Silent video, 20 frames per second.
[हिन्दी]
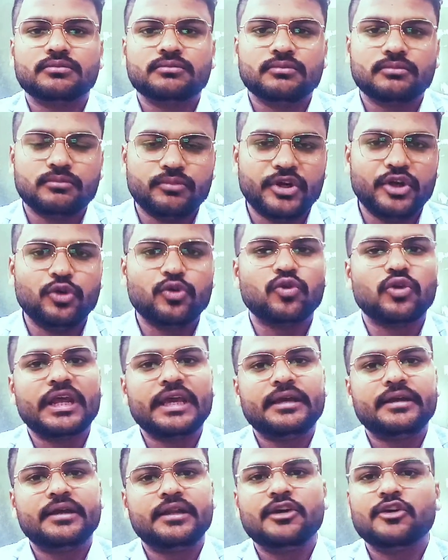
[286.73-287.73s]
वीडियो को लाइक
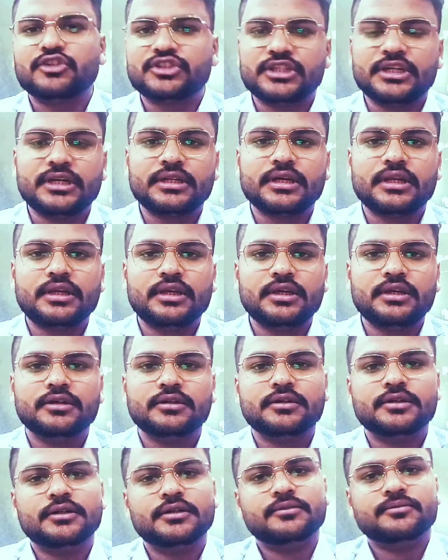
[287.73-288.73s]
करिए और शेयर करिए
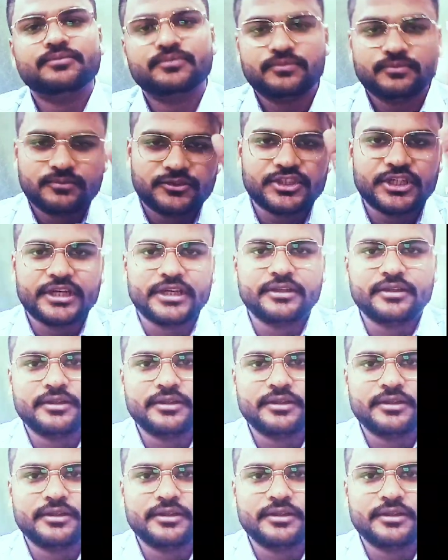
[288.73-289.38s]
जय हिंद